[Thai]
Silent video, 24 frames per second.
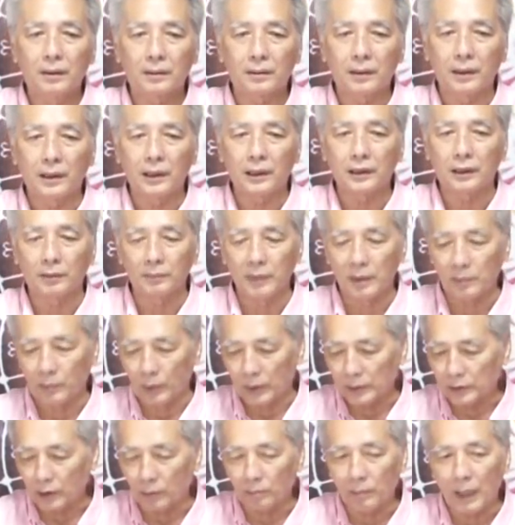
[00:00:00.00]
ทีนี้จะไปเหมื
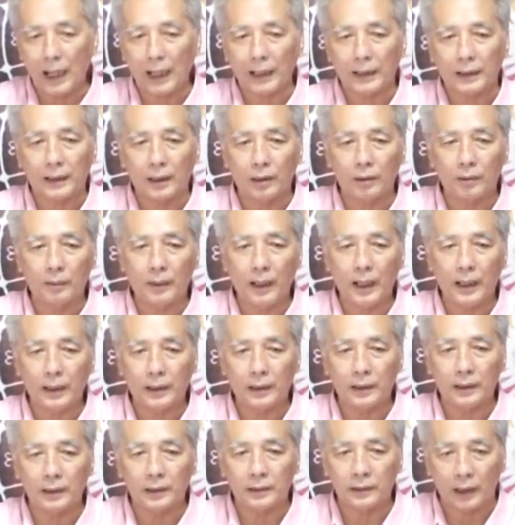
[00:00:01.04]
อนชาวบ้านเขาให้
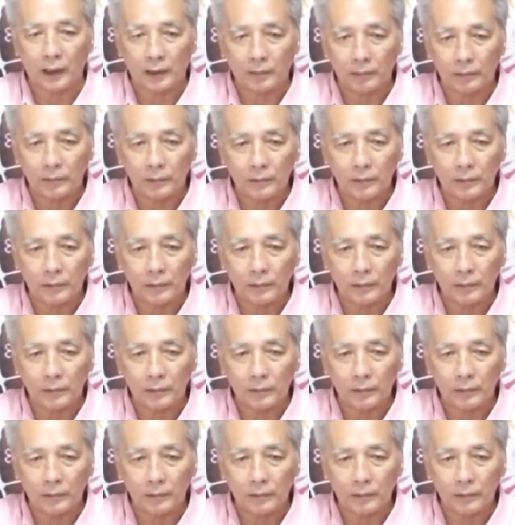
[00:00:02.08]
ทีเจ็ด